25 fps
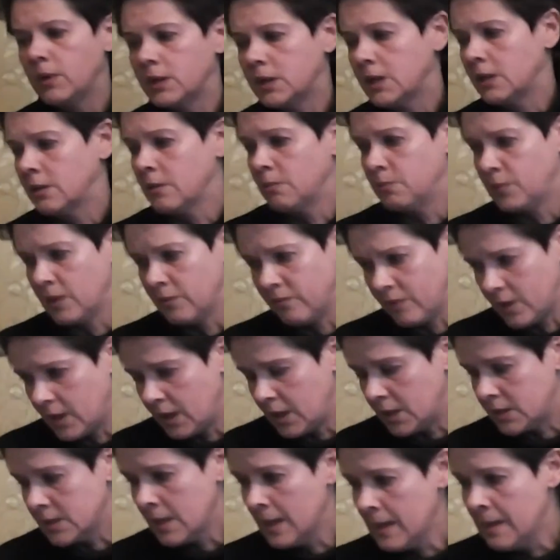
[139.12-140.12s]
бы это
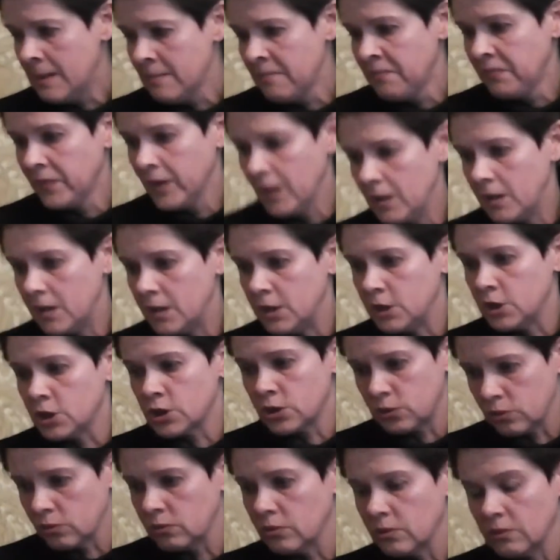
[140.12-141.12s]
поверить, и
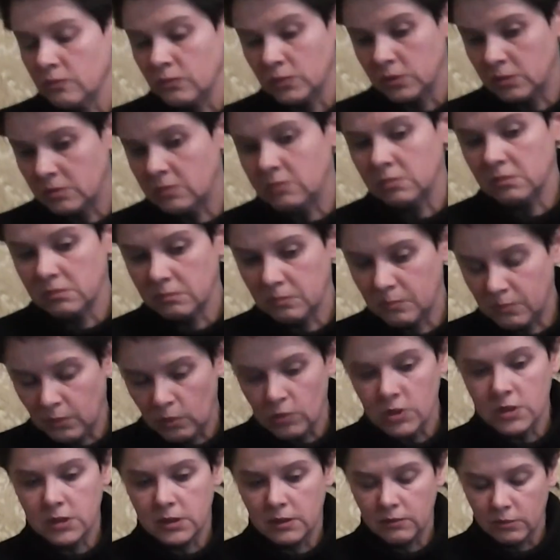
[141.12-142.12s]
что вот
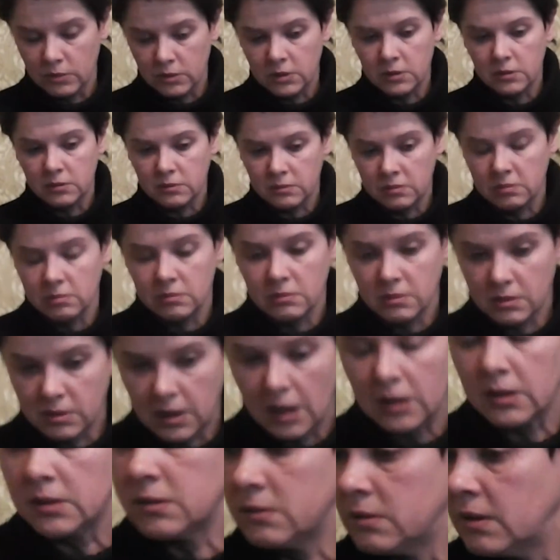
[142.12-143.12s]
просто вот, как